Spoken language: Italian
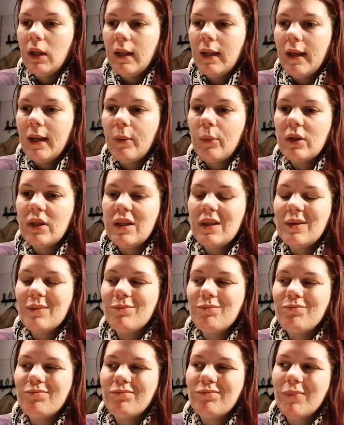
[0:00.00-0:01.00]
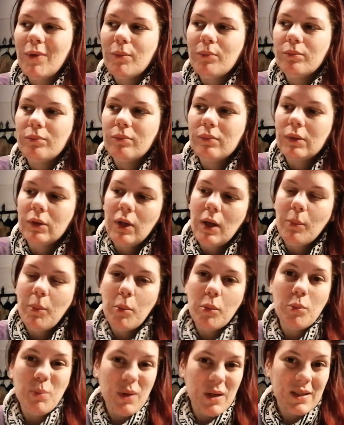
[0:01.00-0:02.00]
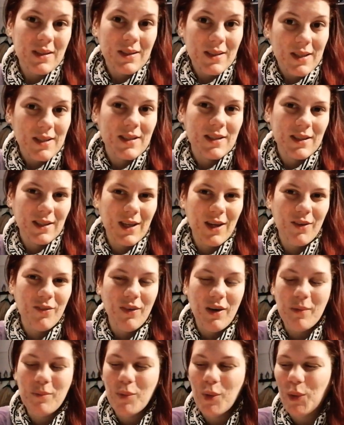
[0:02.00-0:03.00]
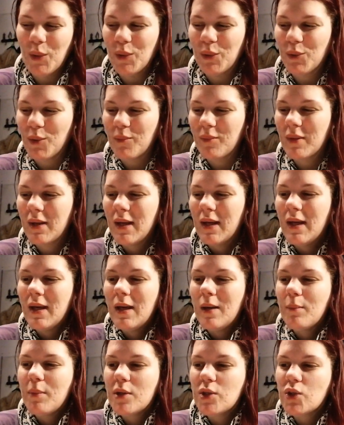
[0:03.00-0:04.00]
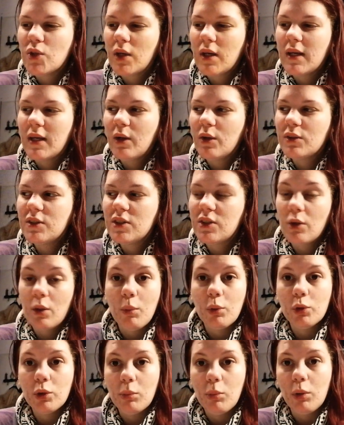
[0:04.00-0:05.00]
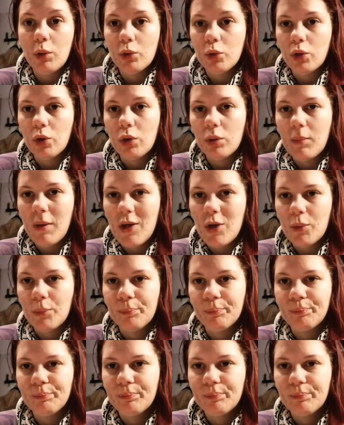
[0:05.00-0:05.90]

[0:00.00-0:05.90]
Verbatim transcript: E quindi mm, non, non, è proprio un business che va molto. Penso che i negozi siano molto molto meglio.